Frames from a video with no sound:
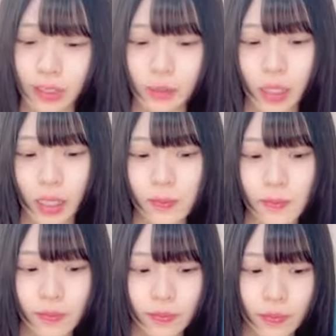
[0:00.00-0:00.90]
やばい
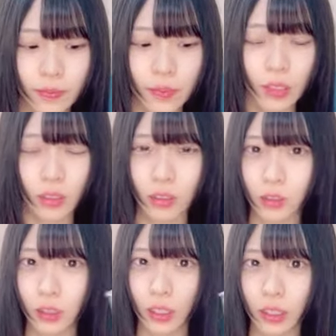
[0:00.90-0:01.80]
ここ
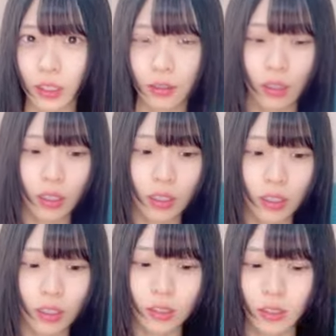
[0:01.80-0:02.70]
に入れたのが
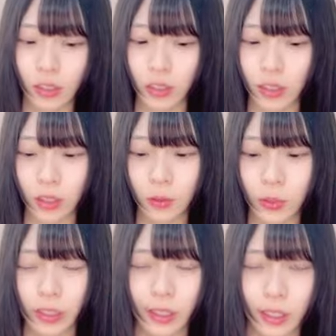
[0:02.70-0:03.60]
あと2個
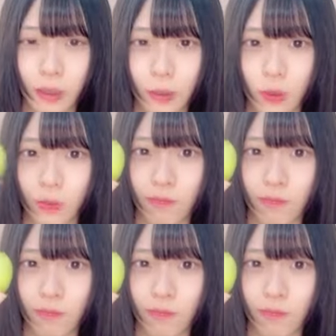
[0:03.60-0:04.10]
しかないもんこ